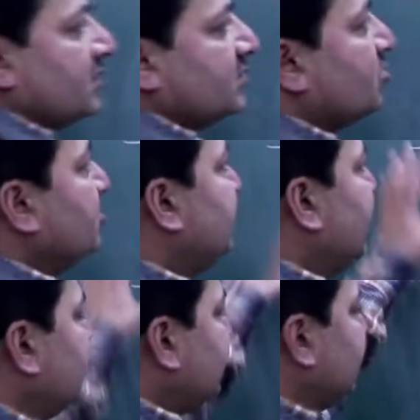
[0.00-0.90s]
तो
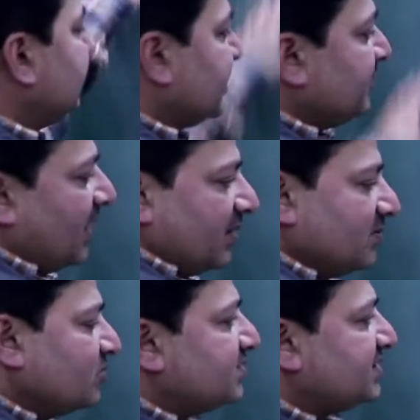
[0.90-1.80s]
ये थी इसके बारे
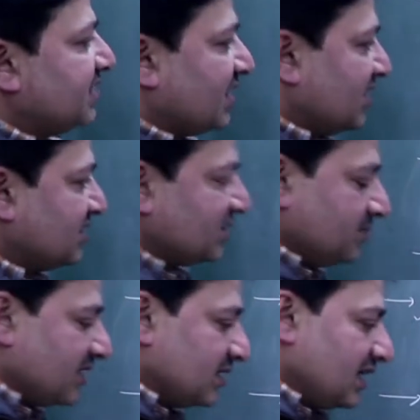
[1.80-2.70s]
में कुछ जनरल सी
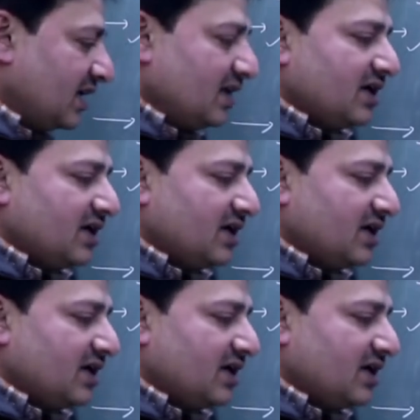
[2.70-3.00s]
बातें